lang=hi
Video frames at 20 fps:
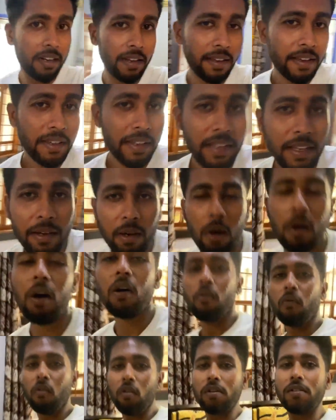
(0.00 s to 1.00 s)
रहेगी और
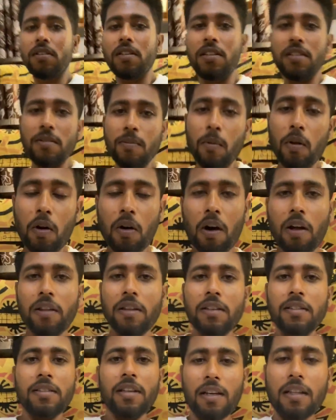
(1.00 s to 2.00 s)
वो चीज बहुत
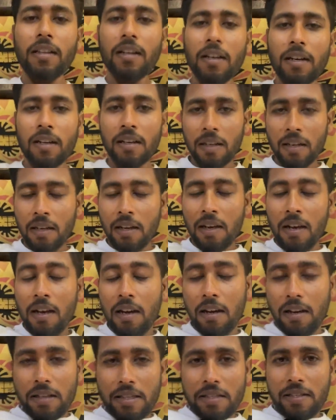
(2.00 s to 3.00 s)
ही ज्यादा
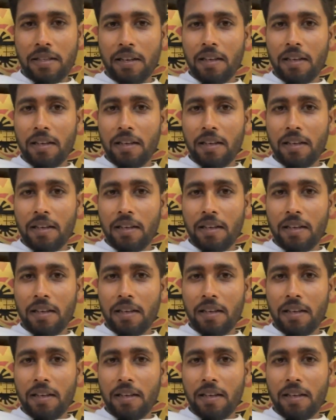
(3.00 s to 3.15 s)
अच्छी